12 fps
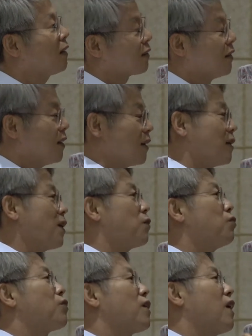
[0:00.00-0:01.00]
할, 그러니까
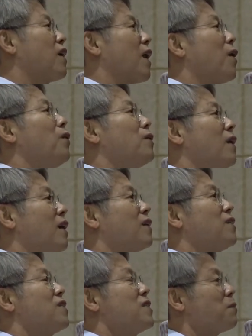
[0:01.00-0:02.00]
국회 개원을 할
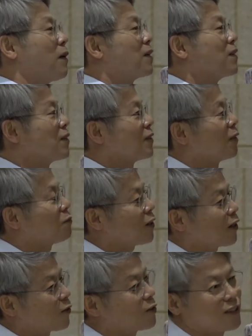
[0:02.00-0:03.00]
것인지 말 것인지
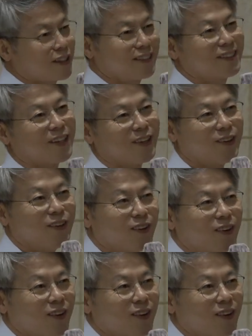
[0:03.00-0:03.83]
협상을 하고 있다니까요.